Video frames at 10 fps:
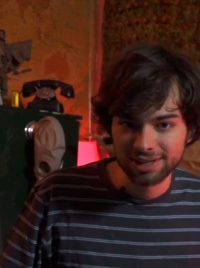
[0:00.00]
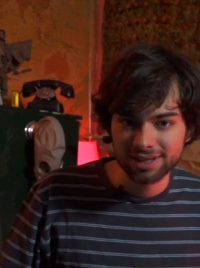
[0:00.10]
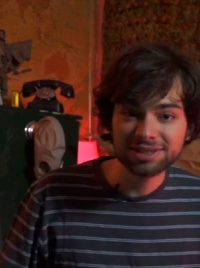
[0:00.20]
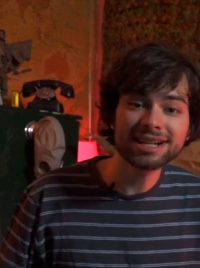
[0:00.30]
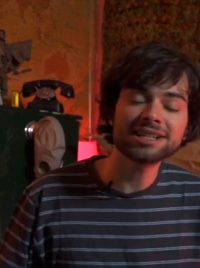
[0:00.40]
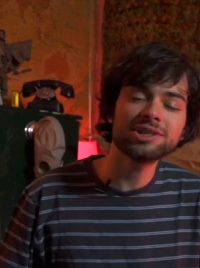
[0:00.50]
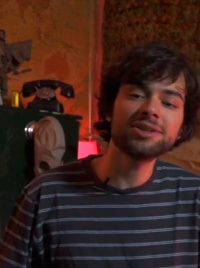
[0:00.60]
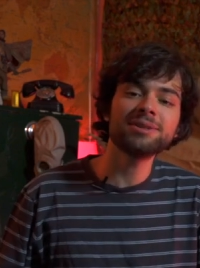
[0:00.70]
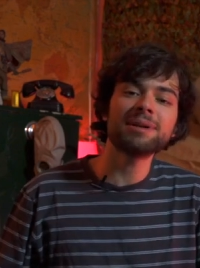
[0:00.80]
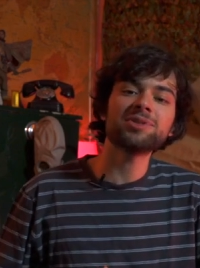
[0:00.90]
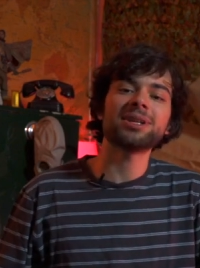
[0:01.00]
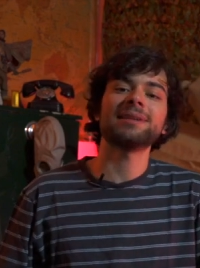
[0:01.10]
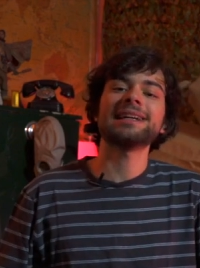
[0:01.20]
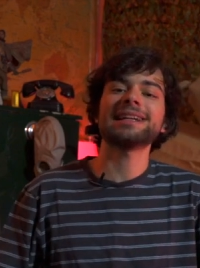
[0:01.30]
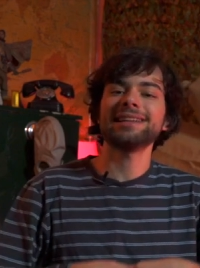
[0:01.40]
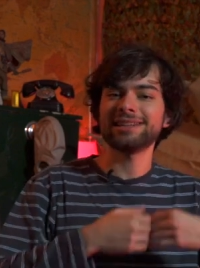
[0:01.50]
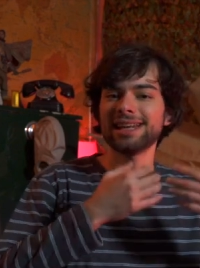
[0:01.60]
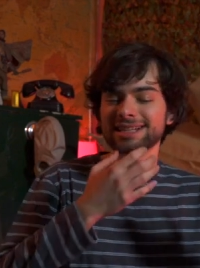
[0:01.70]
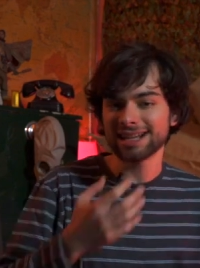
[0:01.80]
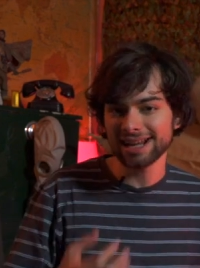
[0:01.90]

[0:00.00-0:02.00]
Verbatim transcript: En esta ocasión vamos a hablar de las